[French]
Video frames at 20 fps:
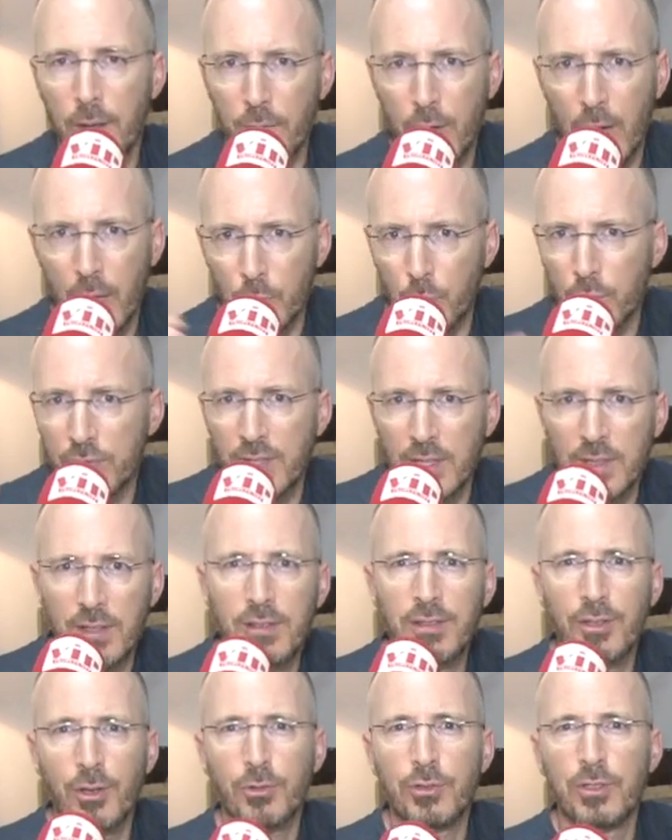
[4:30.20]
Voilà, donc c'est
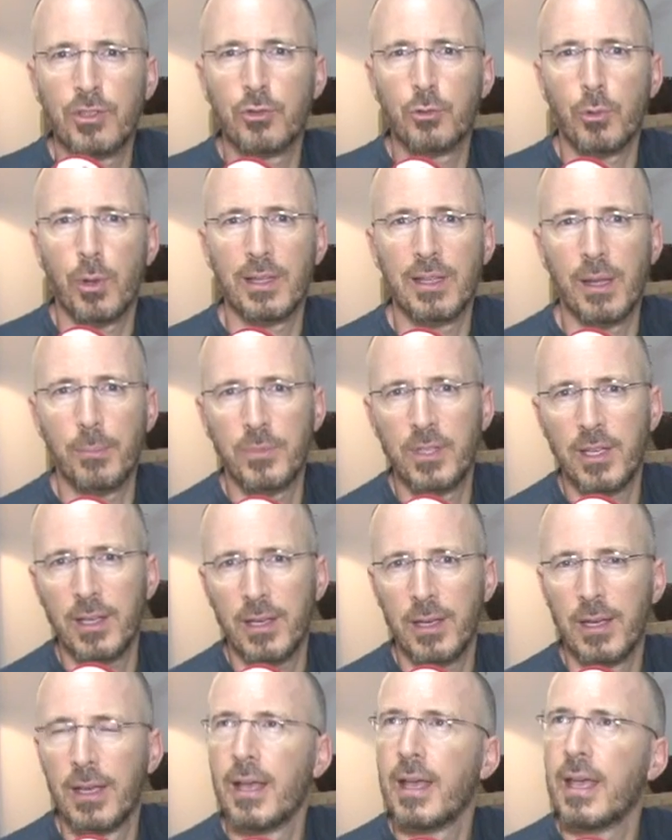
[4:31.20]
des séances qui sont
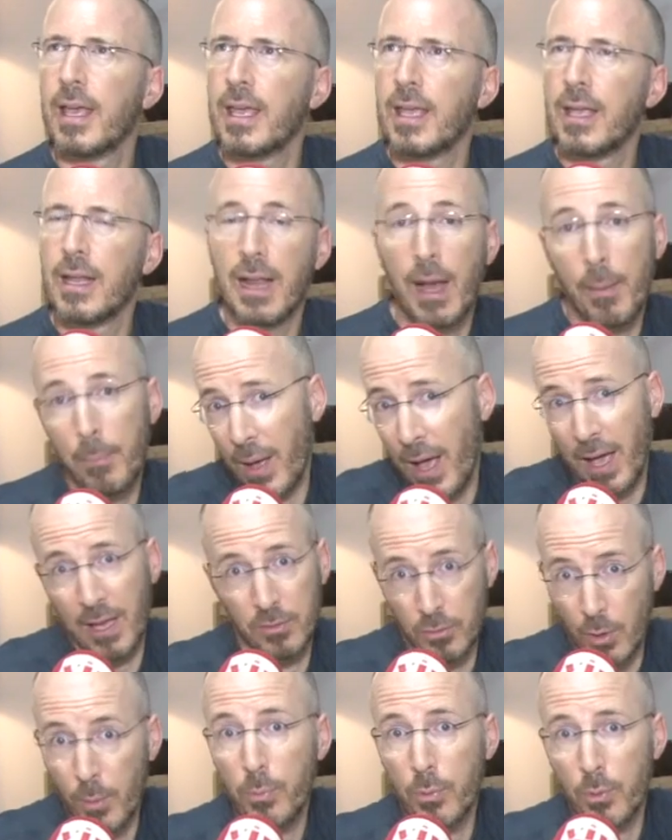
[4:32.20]
adaptées. Et là, par
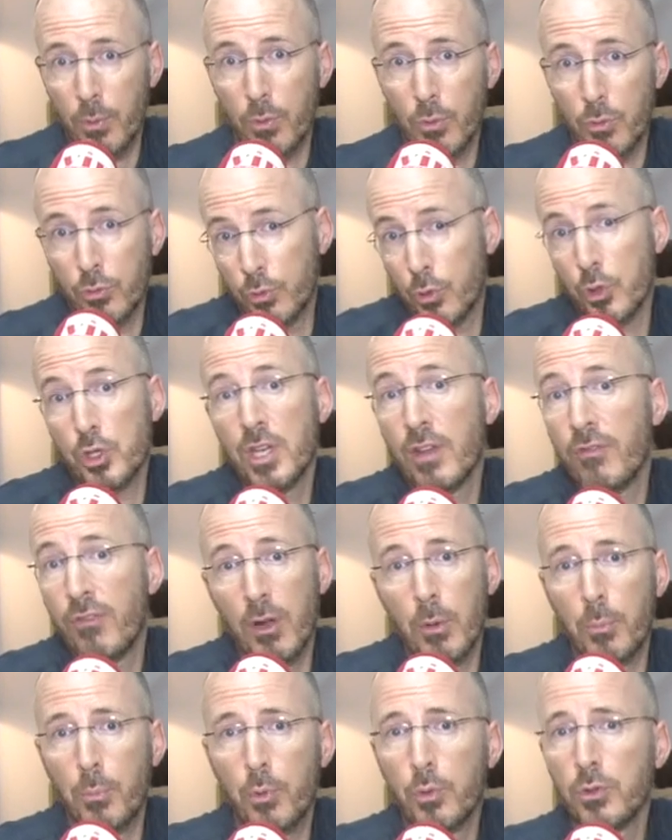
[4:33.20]
exemple, ce que j'ai
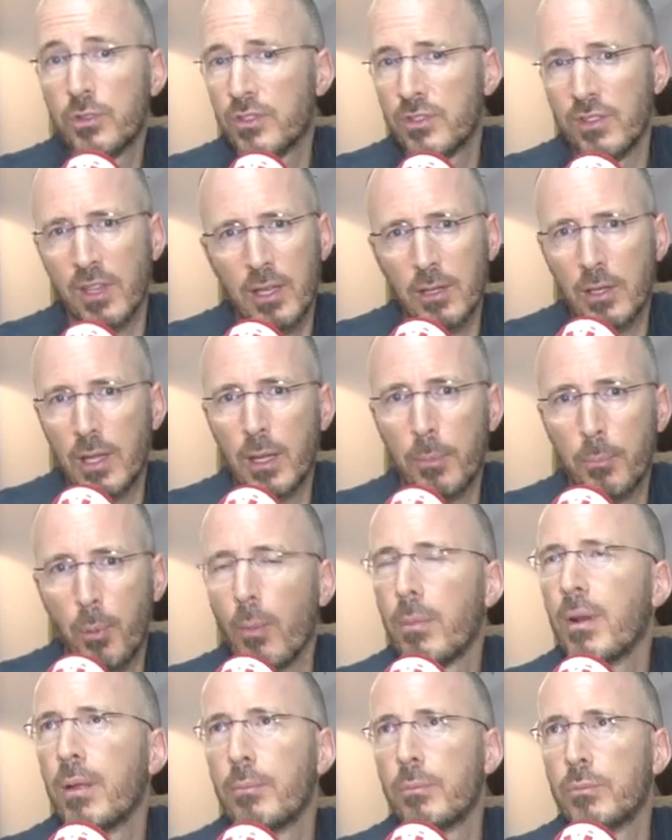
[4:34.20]
fait le plus, c'est des
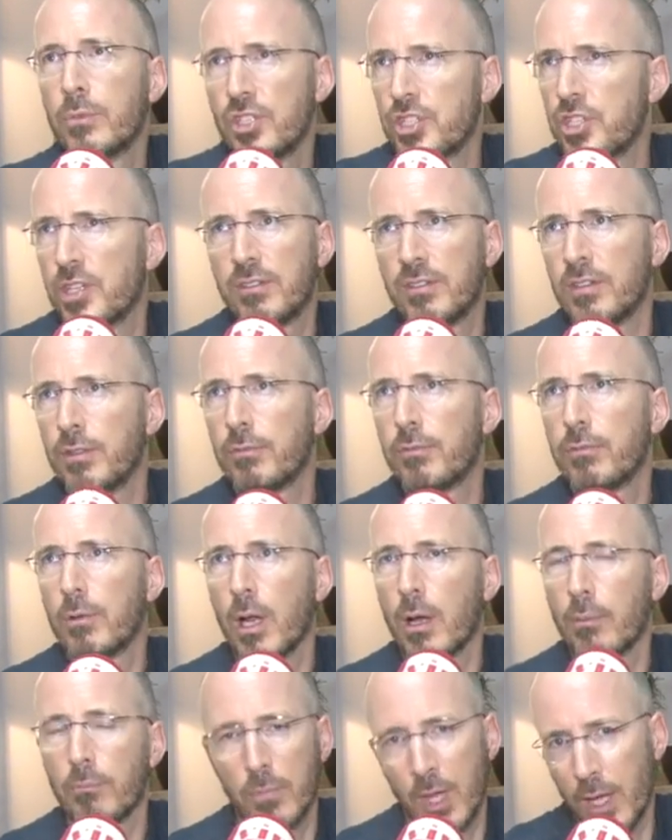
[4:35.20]
problèmes digestifs.
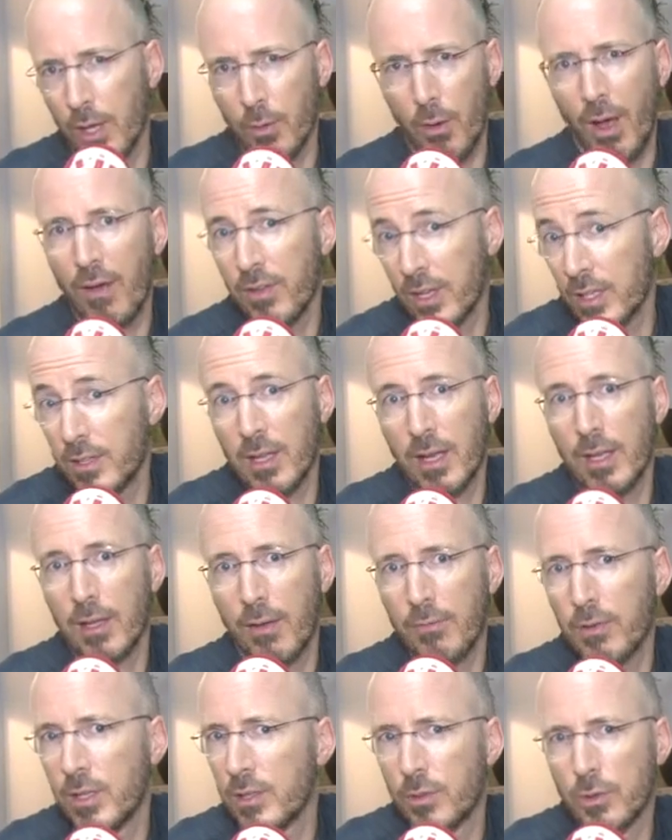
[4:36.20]
Voilà, et avec des,
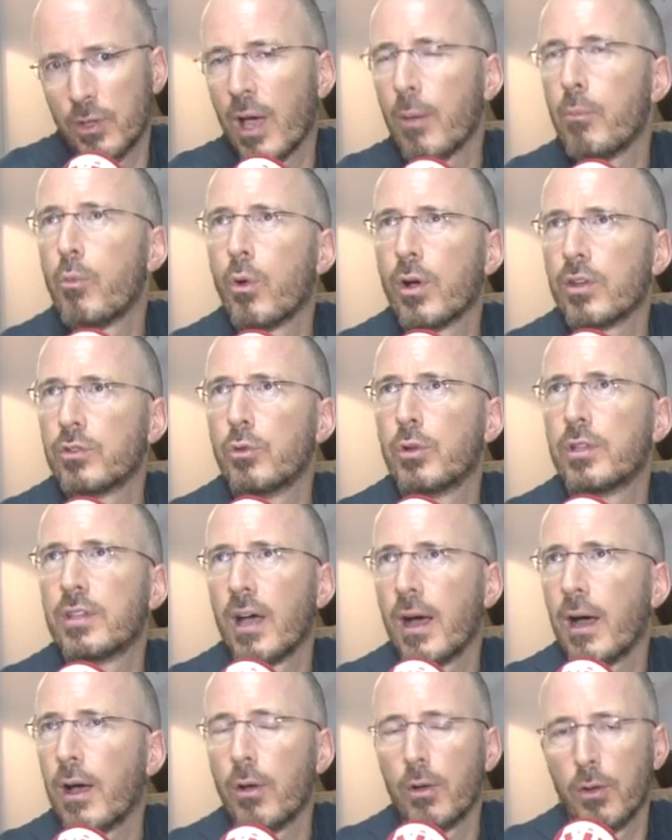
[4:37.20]
avec de très bons
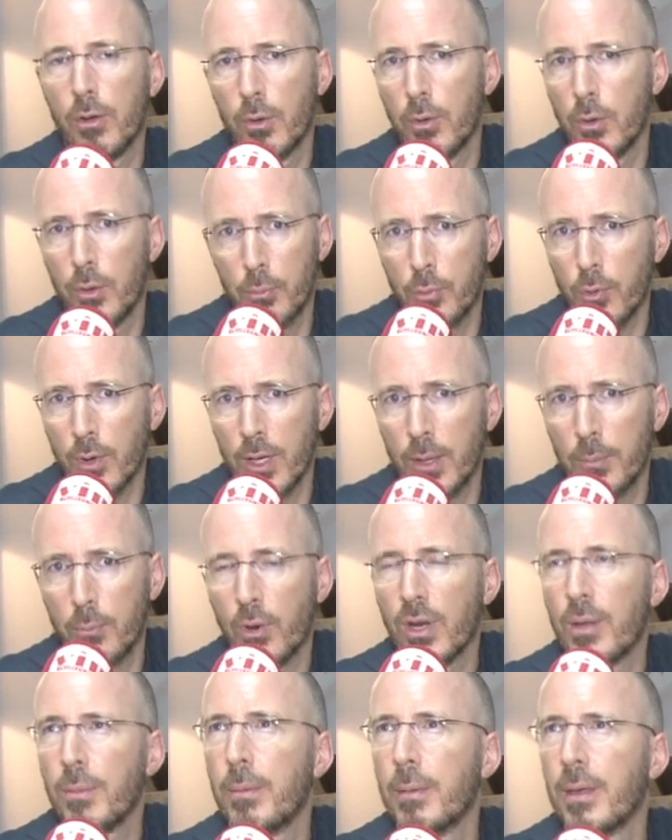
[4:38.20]
résultats euh, pour les,
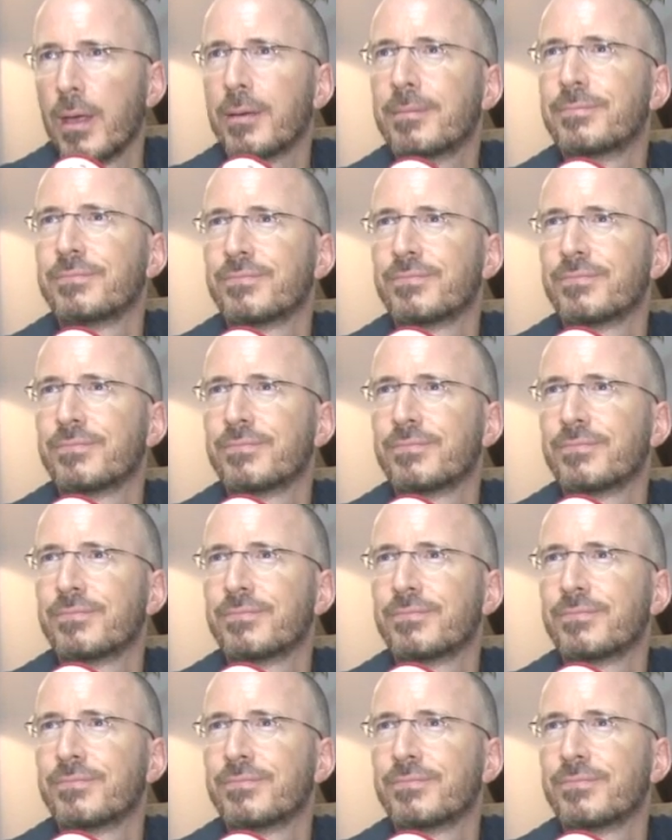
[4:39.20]
pour les bébés.